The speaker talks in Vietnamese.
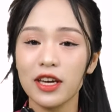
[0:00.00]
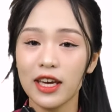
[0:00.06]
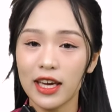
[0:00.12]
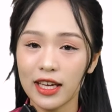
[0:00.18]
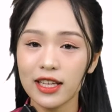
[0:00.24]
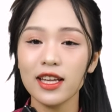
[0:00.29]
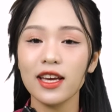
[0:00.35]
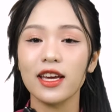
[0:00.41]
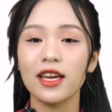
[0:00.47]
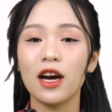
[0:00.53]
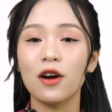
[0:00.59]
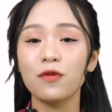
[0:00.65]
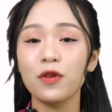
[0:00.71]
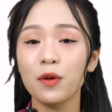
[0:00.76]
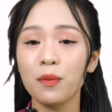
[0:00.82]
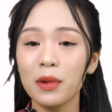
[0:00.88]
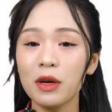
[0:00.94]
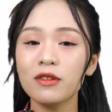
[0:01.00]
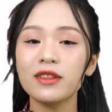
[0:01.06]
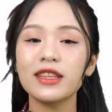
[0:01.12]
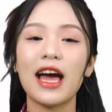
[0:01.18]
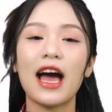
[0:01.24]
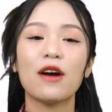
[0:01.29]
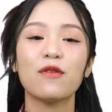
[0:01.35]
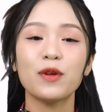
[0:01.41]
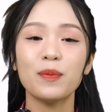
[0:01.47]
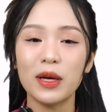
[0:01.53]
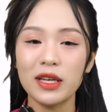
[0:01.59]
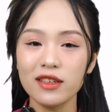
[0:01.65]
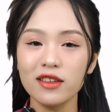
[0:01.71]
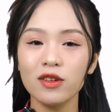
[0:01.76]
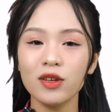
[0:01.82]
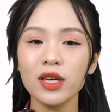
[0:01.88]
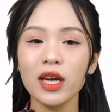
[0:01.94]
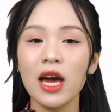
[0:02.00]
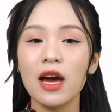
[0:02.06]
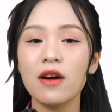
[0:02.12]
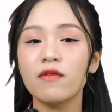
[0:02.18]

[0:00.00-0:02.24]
hiển thị ở phần miêu tả phía bên dưới,